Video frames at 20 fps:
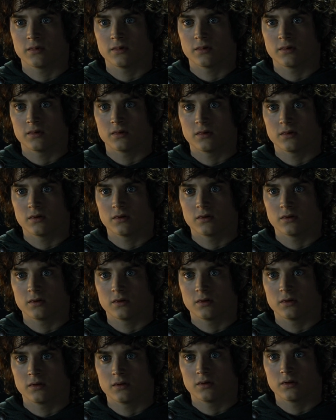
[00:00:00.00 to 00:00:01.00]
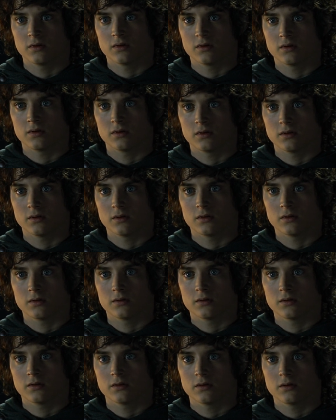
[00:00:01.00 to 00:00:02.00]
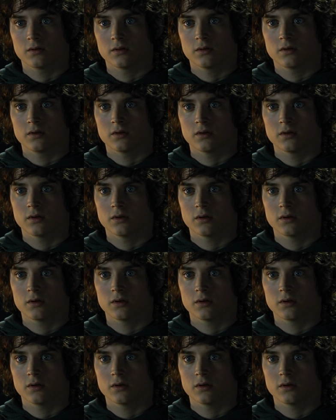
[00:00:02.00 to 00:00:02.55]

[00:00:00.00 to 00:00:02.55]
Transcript: Siguió nuestros pasos por tres días.